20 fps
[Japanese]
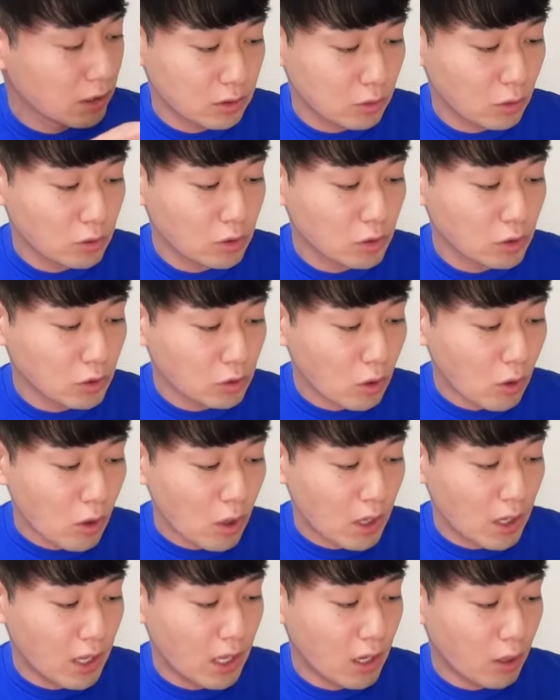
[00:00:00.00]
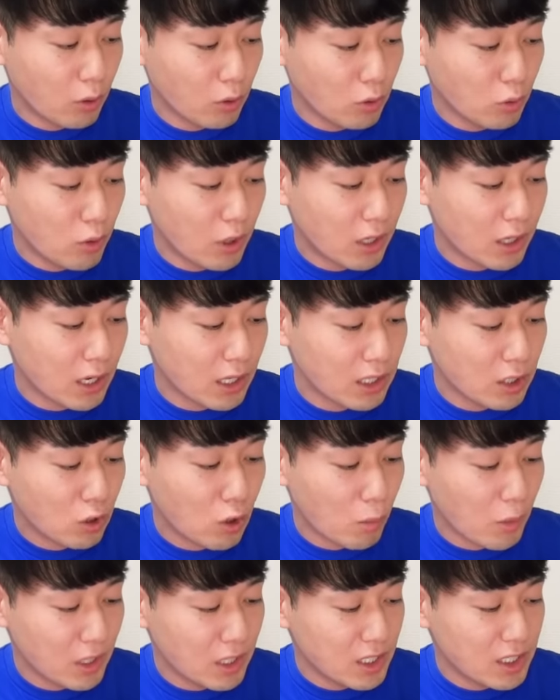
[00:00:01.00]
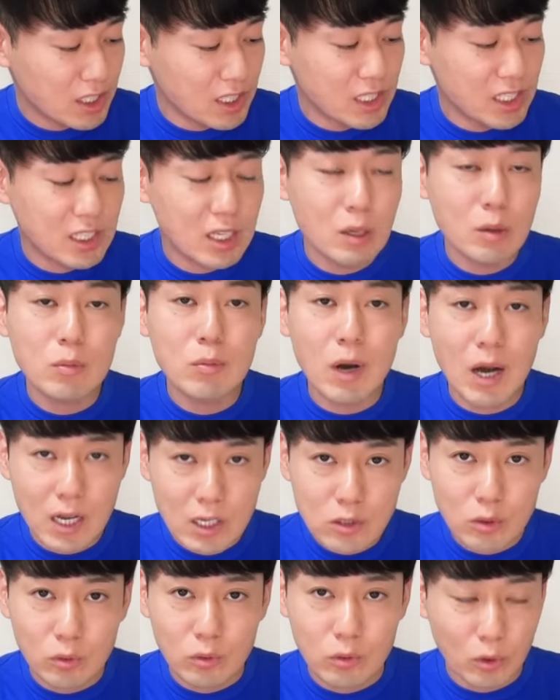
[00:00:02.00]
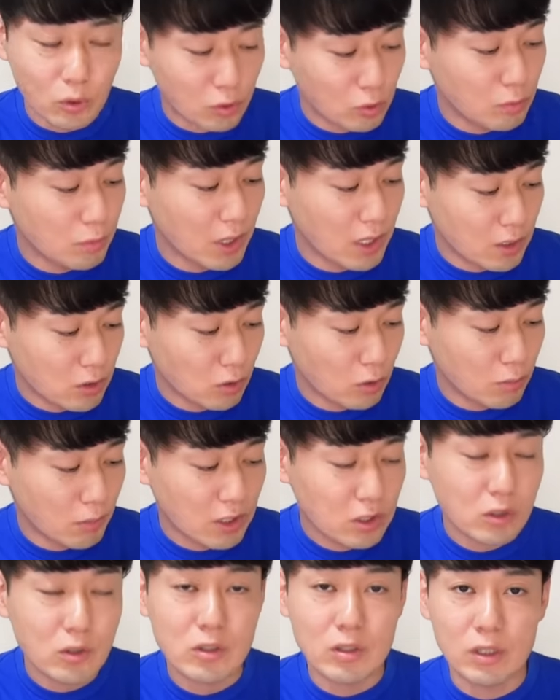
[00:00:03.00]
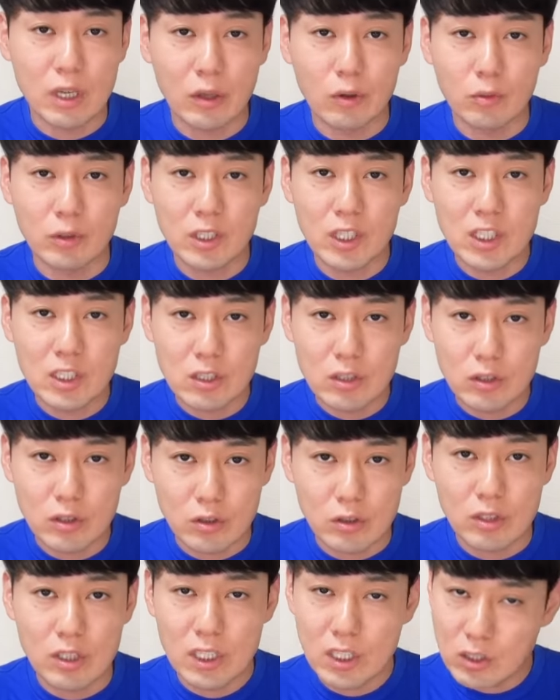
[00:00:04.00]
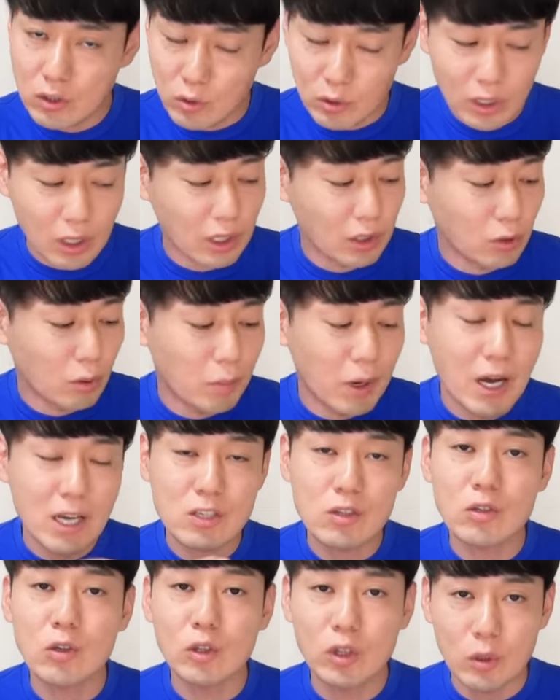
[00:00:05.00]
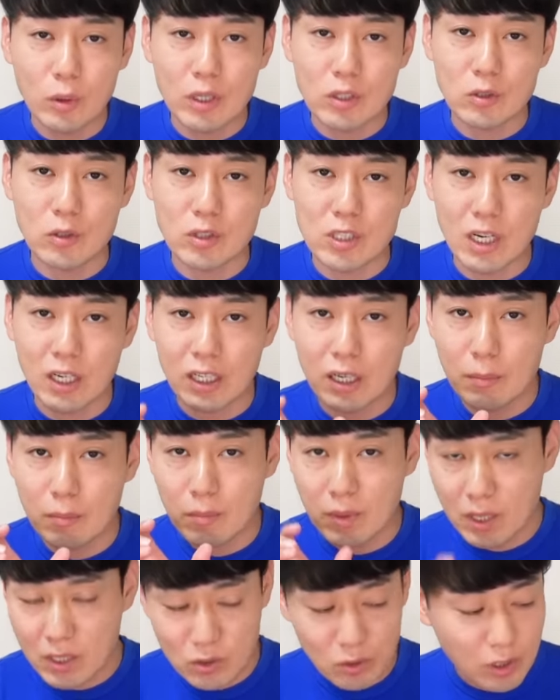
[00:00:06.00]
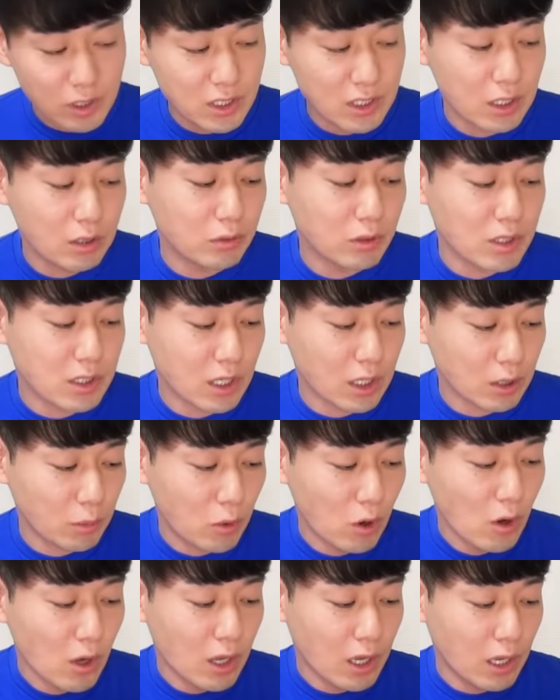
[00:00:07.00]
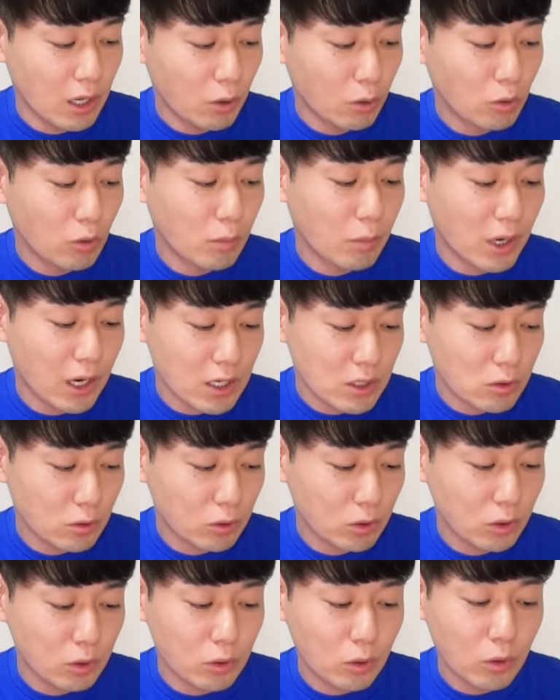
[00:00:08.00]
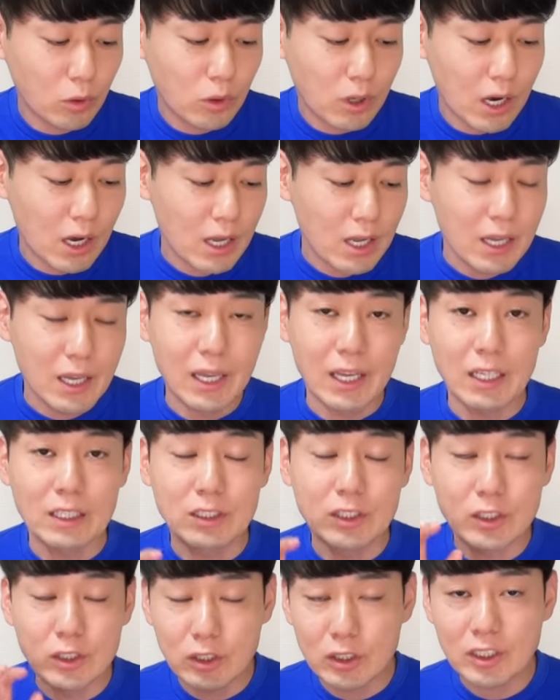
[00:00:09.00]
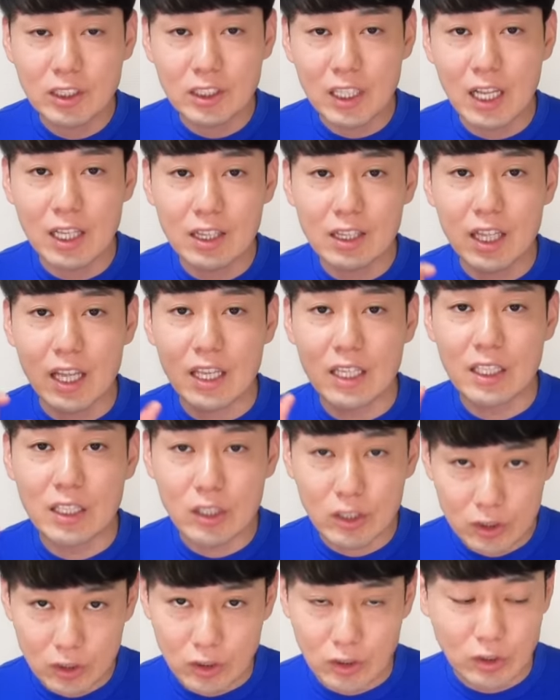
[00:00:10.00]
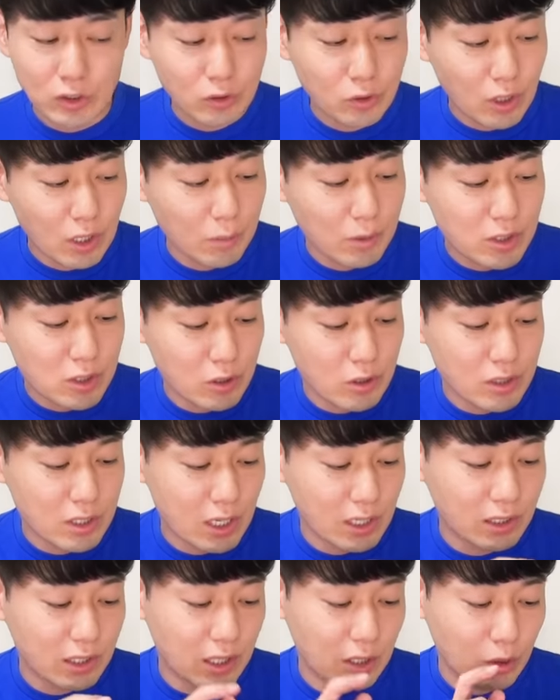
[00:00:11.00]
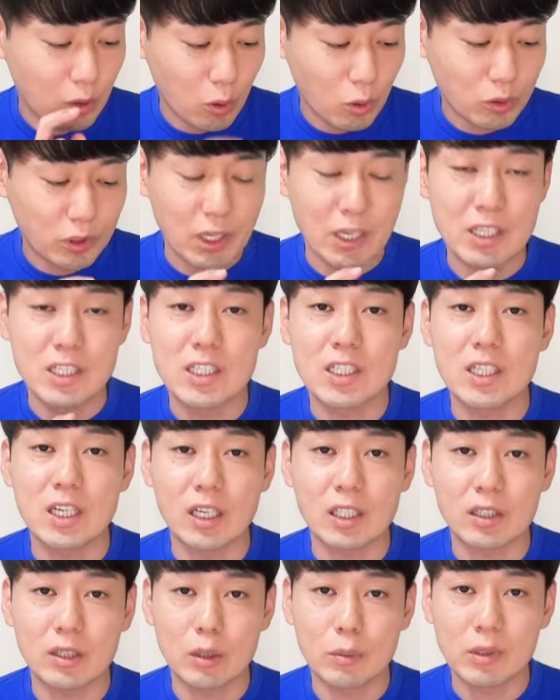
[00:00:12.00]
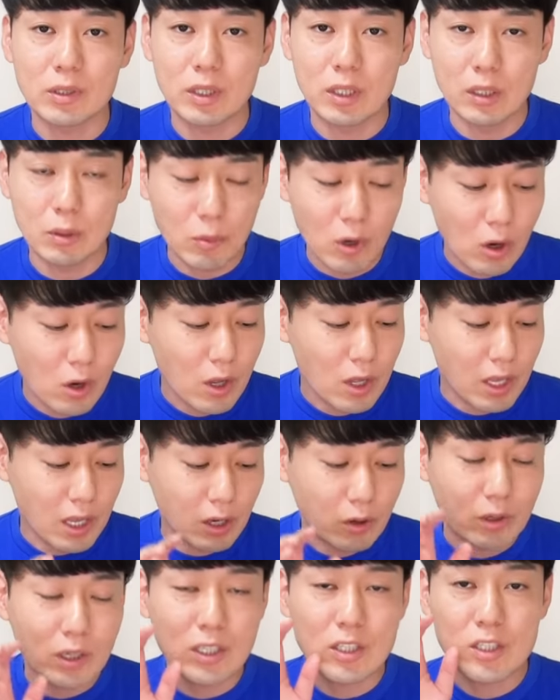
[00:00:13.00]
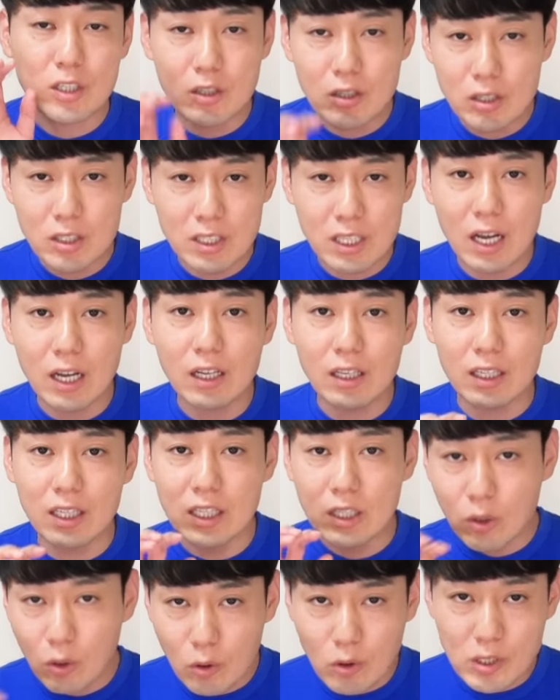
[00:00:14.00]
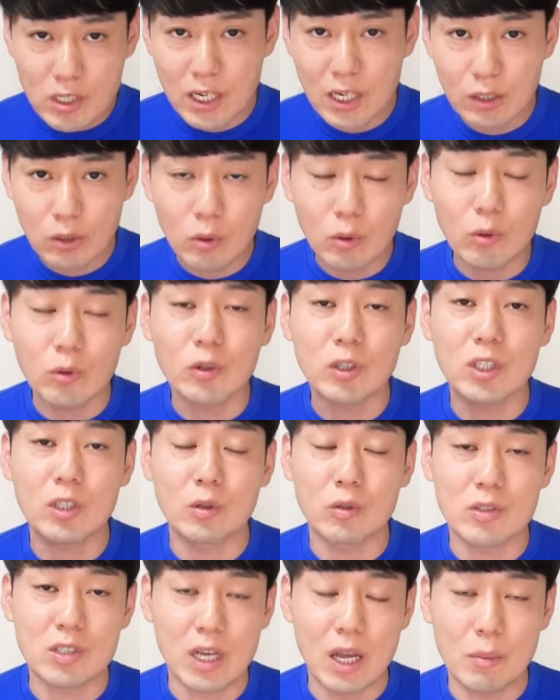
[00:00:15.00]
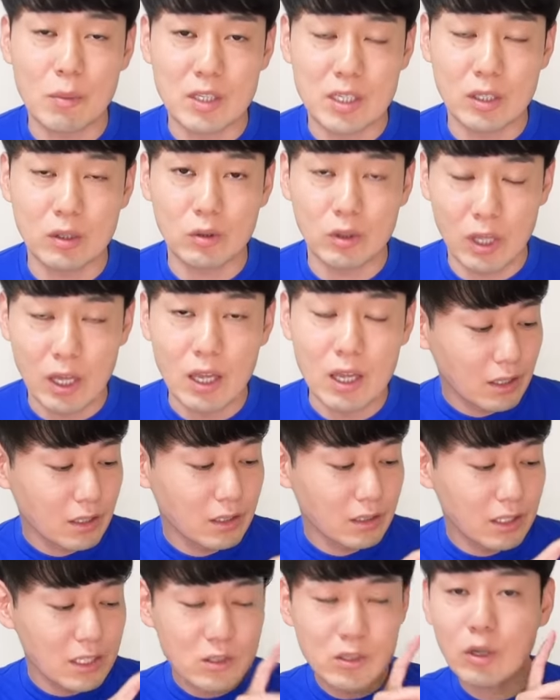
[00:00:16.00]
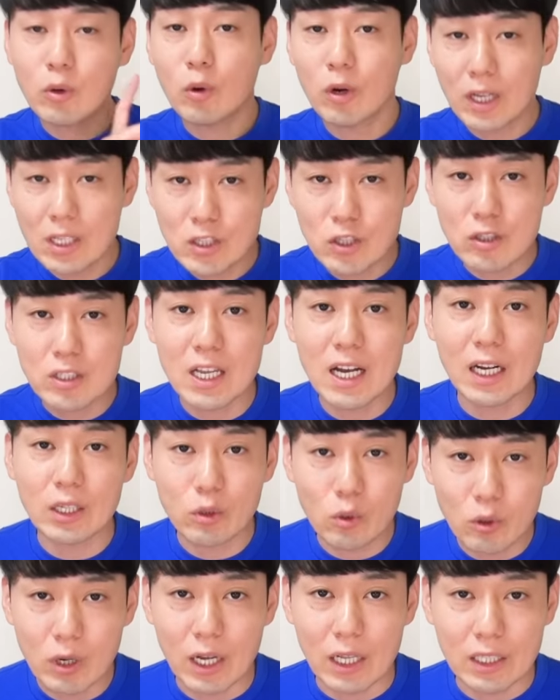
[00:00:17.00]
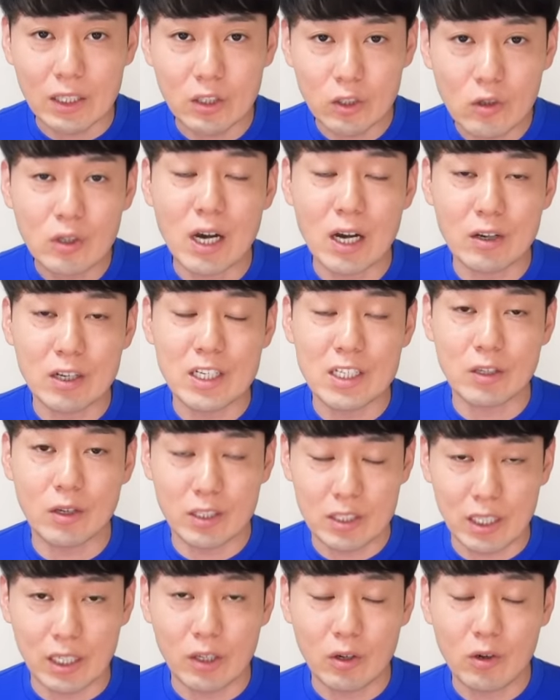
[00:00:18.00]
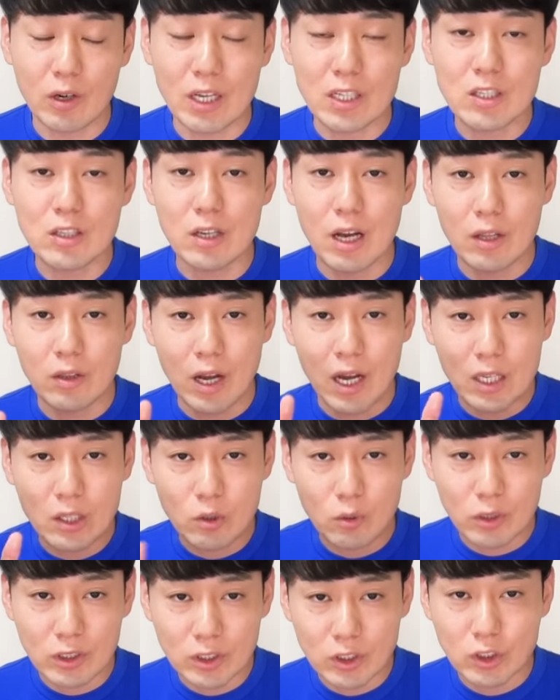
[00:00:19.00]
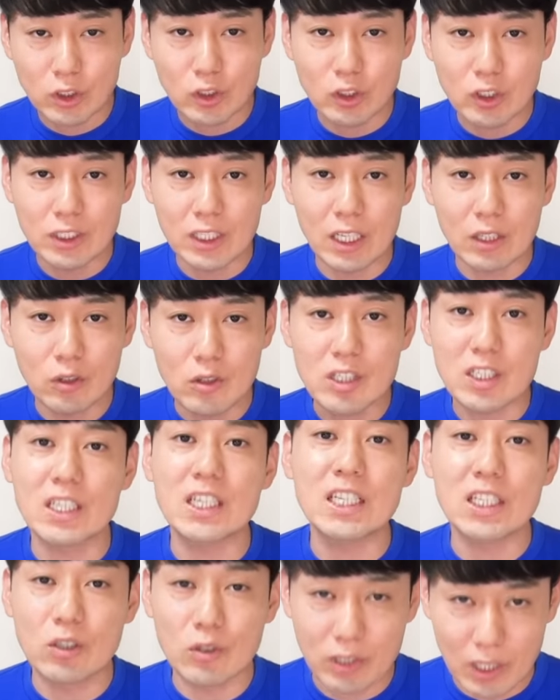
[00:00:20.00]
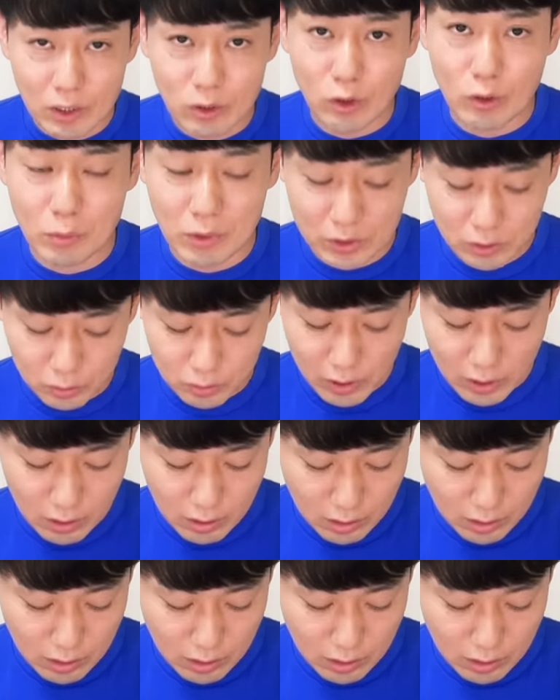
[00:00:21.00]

そうすると、えー、この上からにこめにシステムバージョンという名称、まあ、ちょっとあの機種機種というか、えー、とバージョンによってはちょっと若干名称が違うんですけども、えー、このバージョンというところが、えー、じゅうさんてんいくつ、これ今 じゅうさんてんごてんいち ってなってますけども、これがじゅうさん以降じゃないとこの機能を使えませんので、ですのでこれがじゅうさんかどうかっていうのを確認してください。これはあの アイオーエスじゅうさん の新機能になっておりますので。